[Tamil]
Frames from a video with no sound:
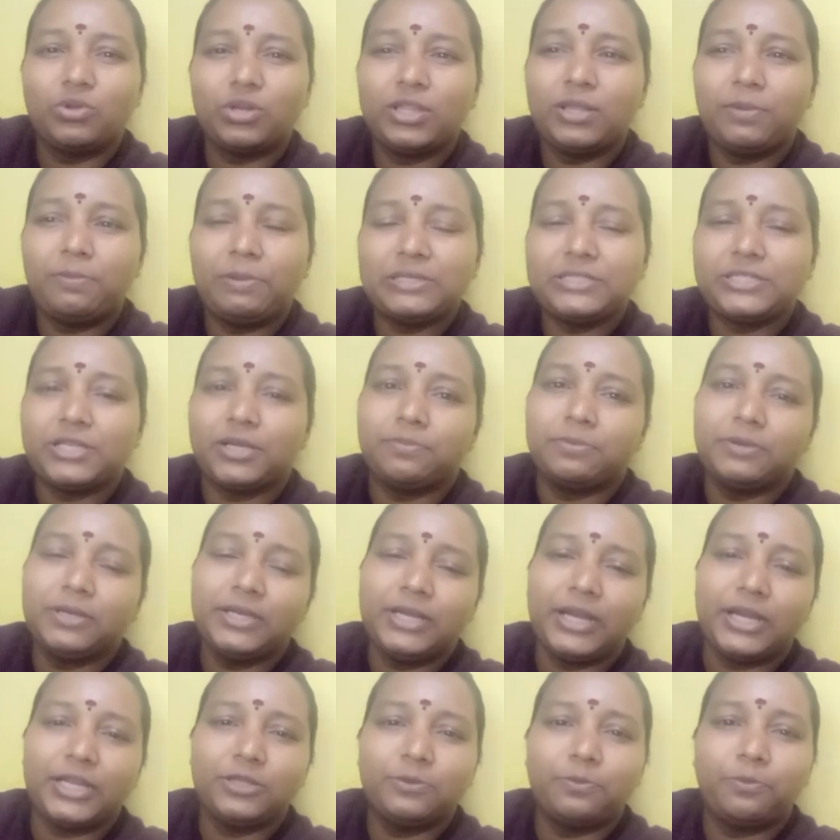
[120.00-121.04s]
இந்த பஸ் ஸ்டாப்புக்கு
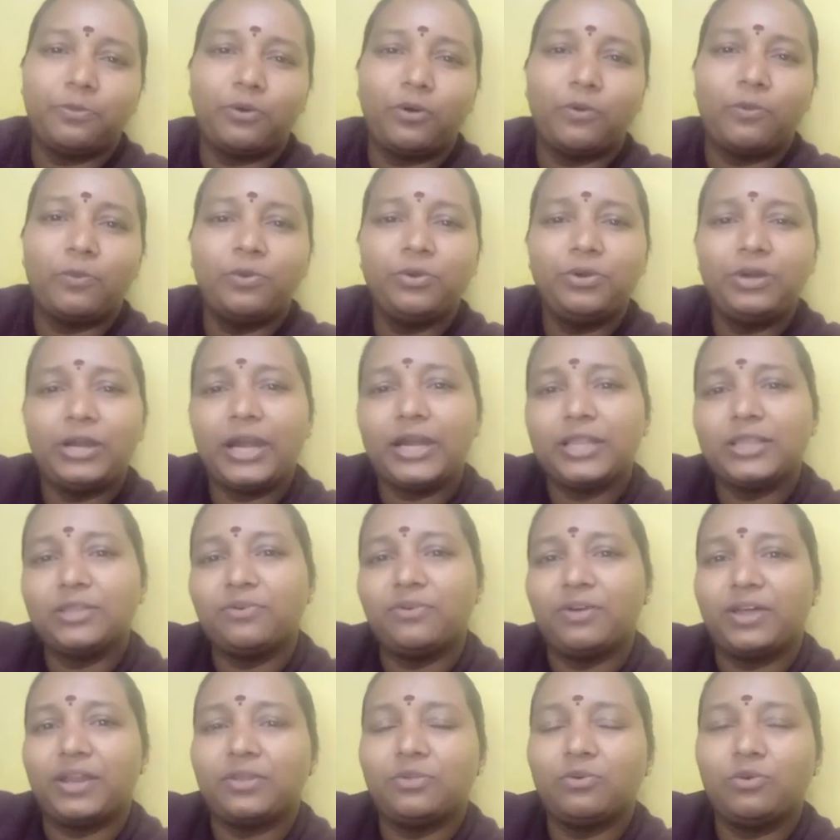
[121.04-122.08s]
நடந்து போவோம் நடந்து
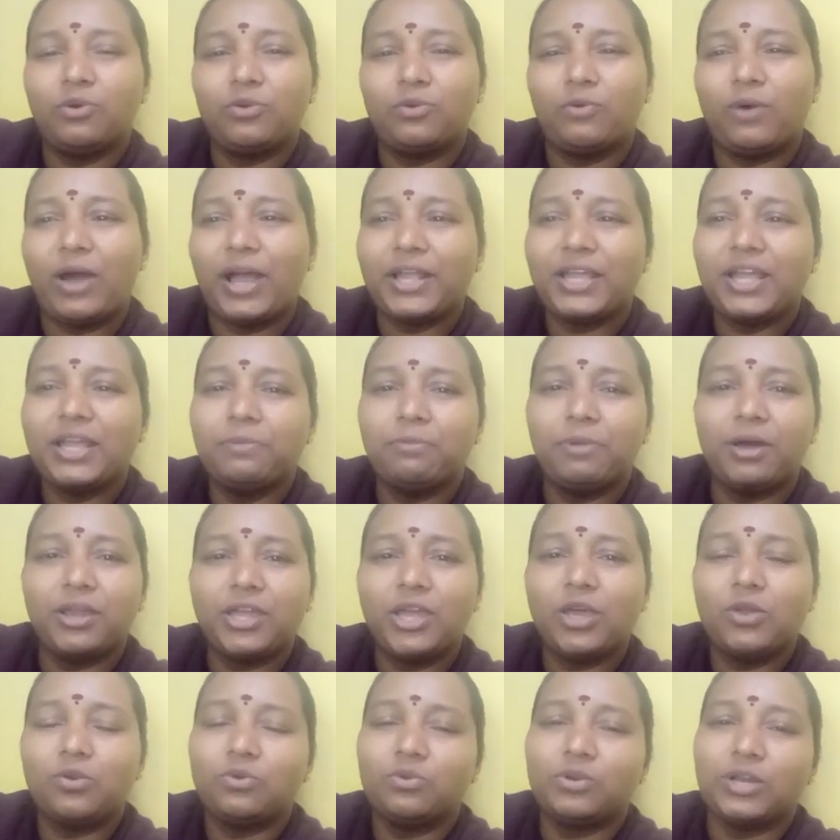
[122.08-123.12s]
வர்றது ஒரு வாக்கிங்
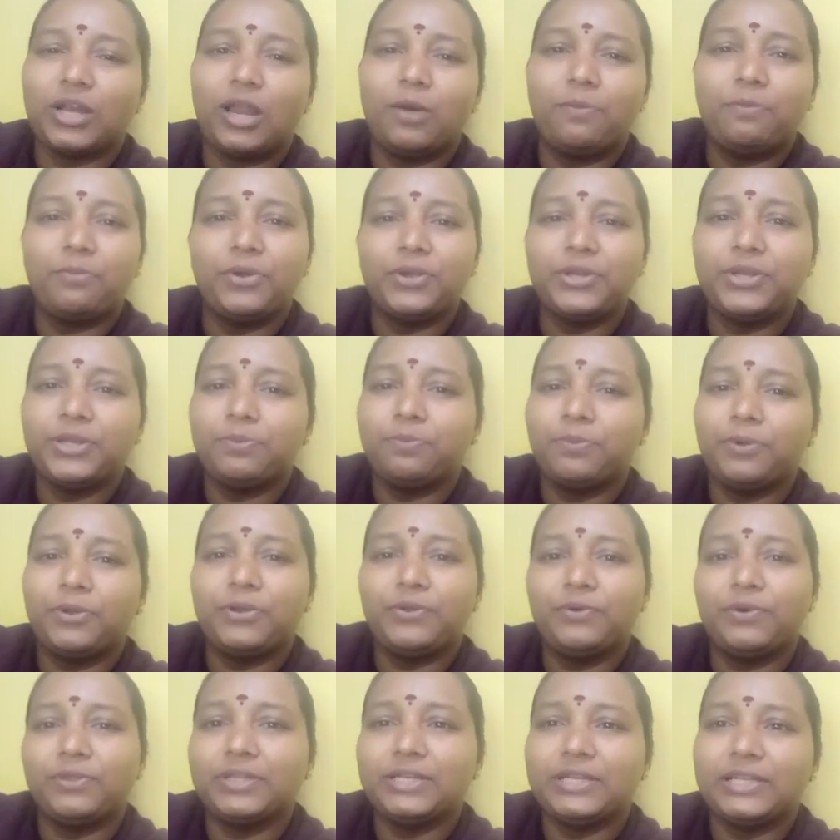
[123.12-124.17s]
மாதிரியே இருக்கும் நல்லா போயிட்டு
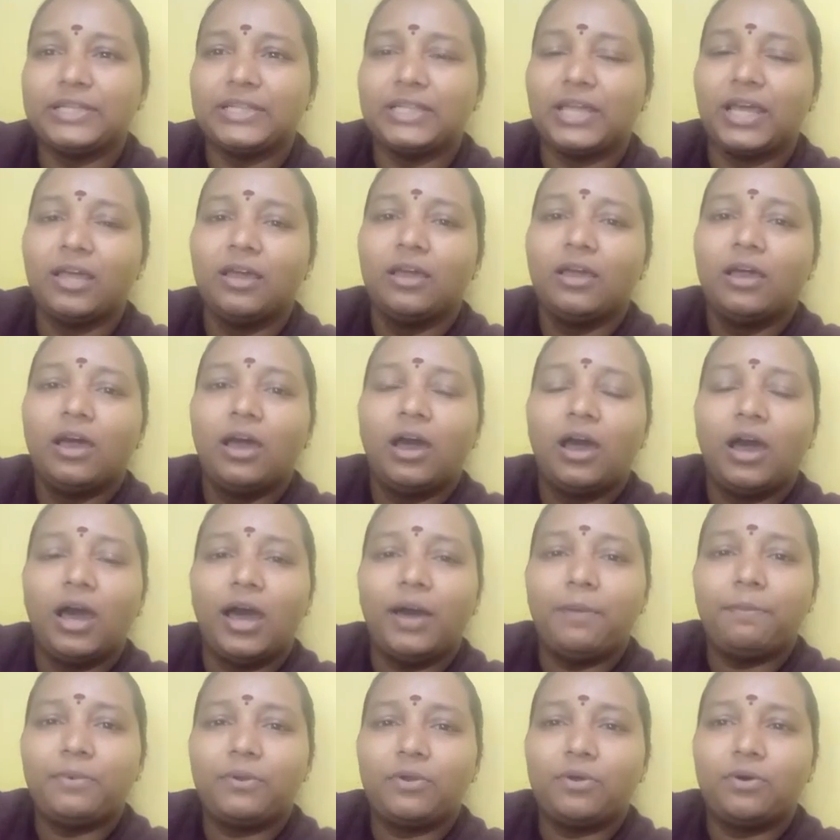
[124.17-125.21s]
போயிட்டு வந்துட்டு இருந்தேன்
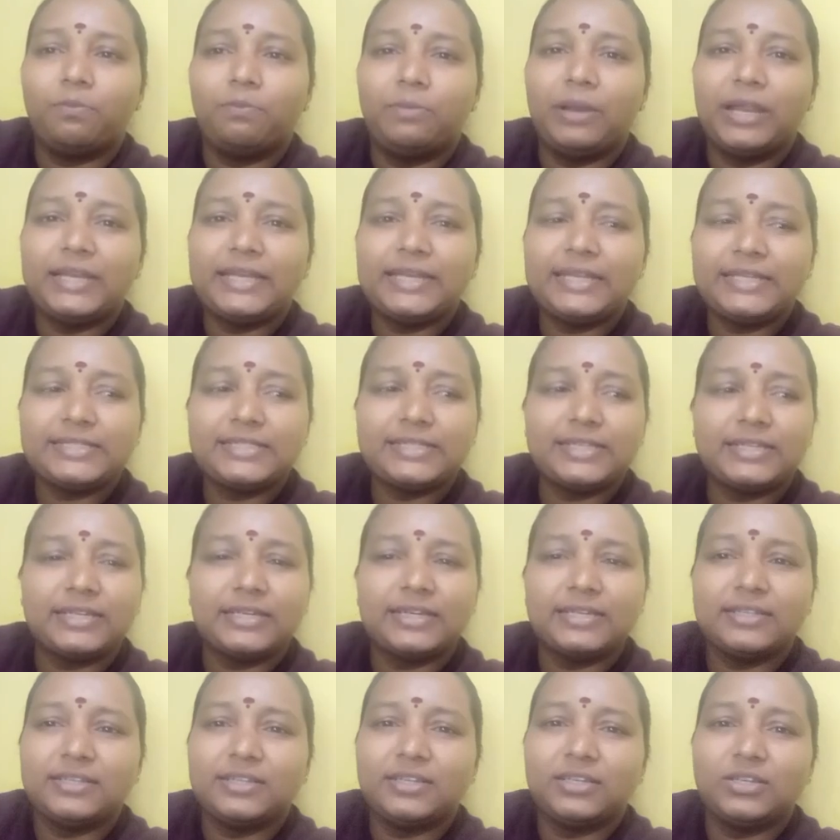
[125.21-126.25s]
அப்புறம் பிளட் டெஸ்ட்
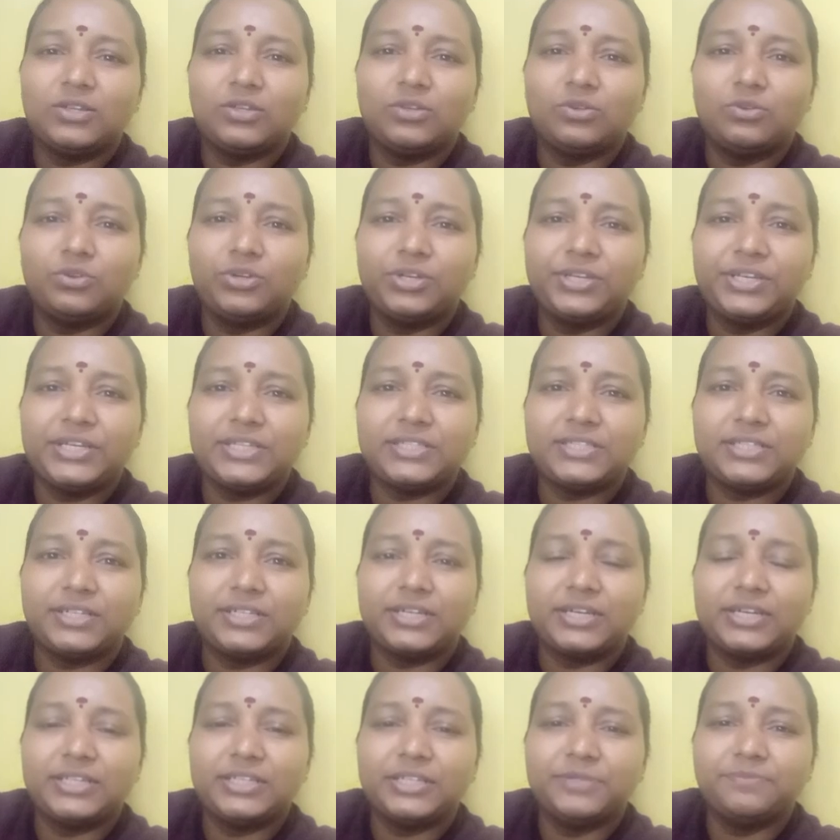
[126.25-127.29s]
எடுக்கிறது யூரின் டெஸ்ட்
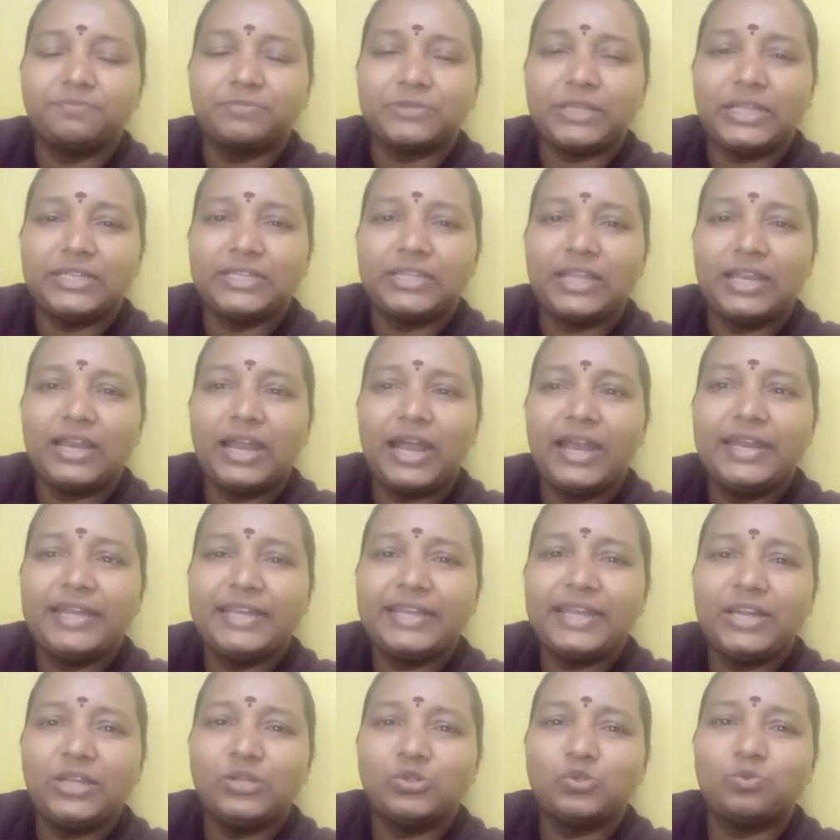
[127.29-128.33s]
எடுக்கிறது இதெல்லாம்
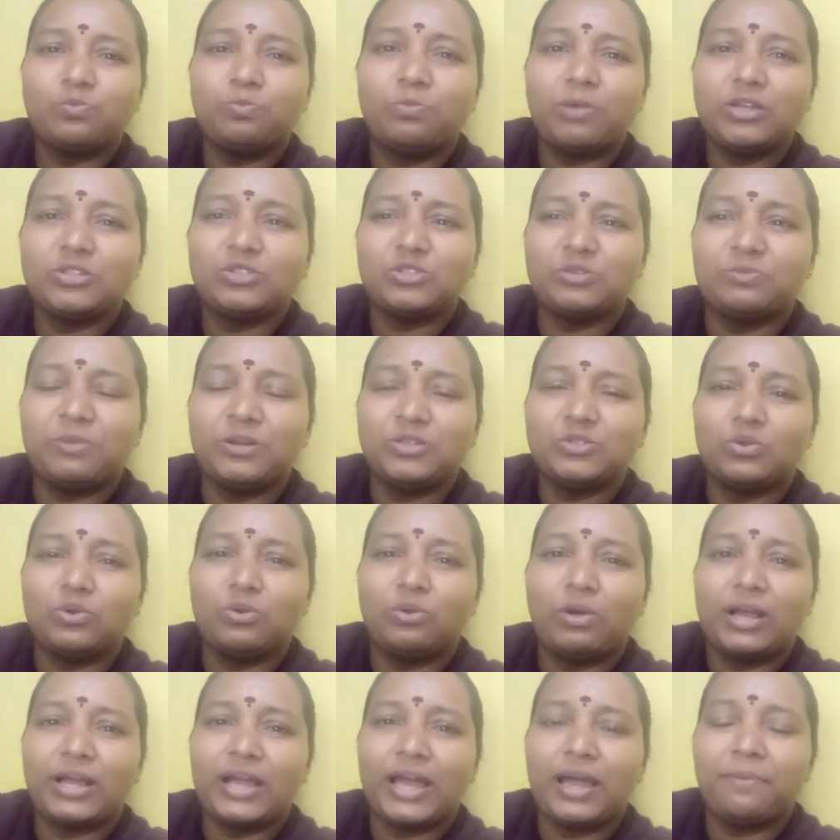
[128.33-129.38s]
அடிக்கடி சும்மா சும்மா
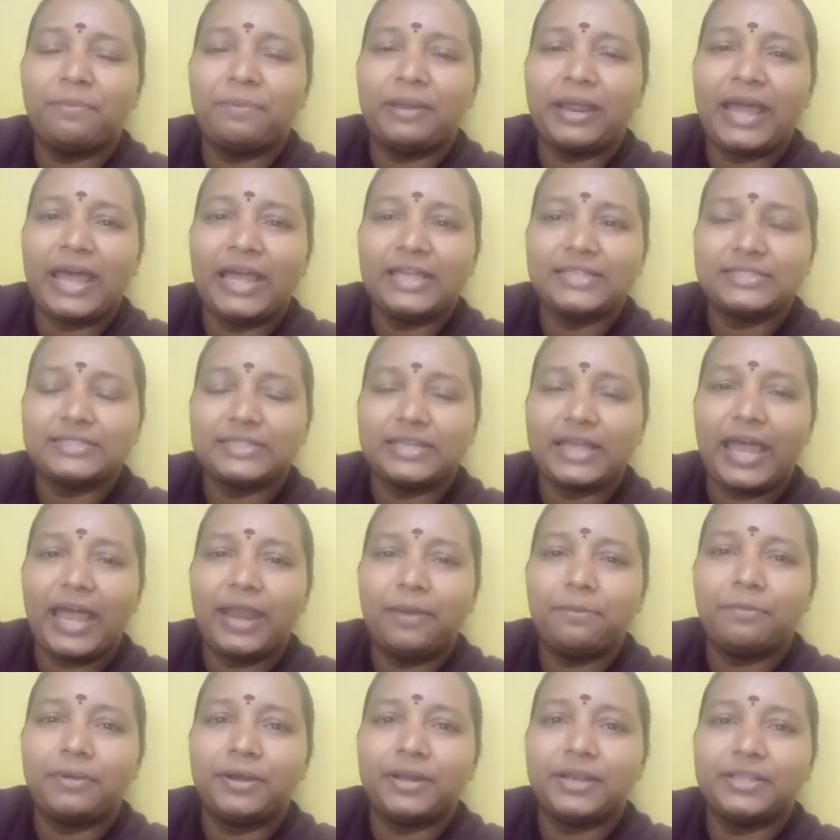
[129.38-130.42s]
சொல்லுவாங்க அப்புறம்
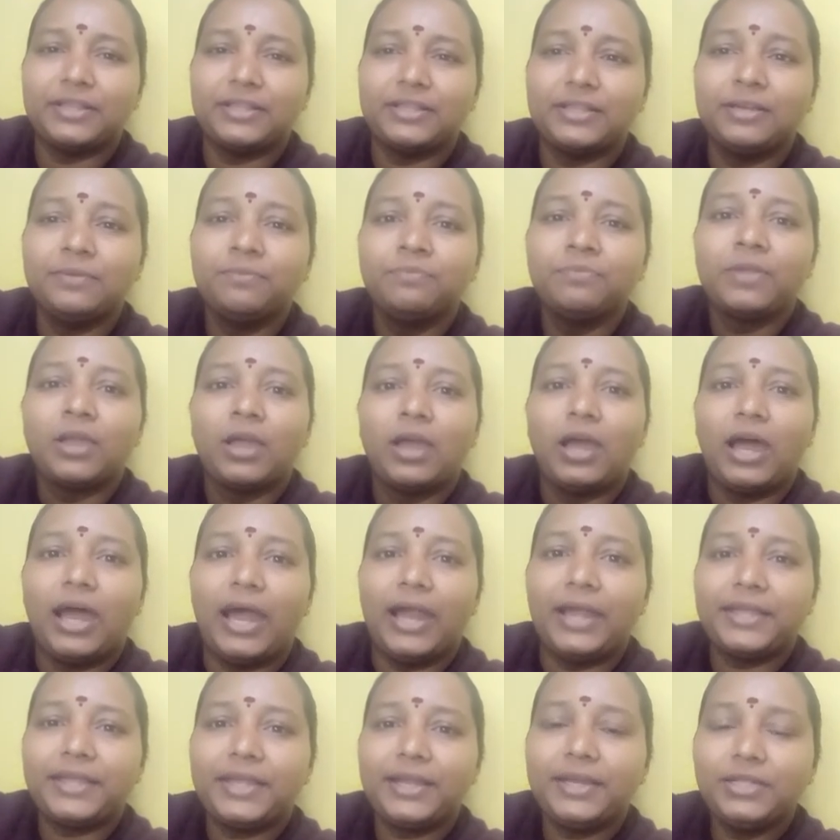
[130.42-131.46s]
ஸ்கேன் பண்ணுறது இது
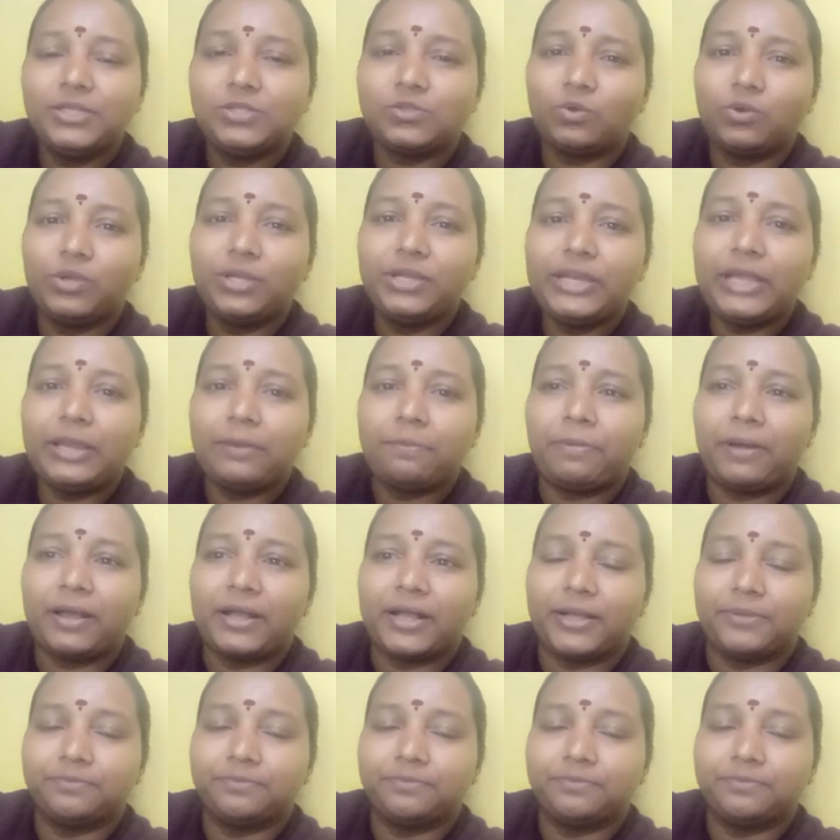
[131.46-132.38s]
அடிக்கடி சொல்லிக்கிட்டே இருப்பாங்க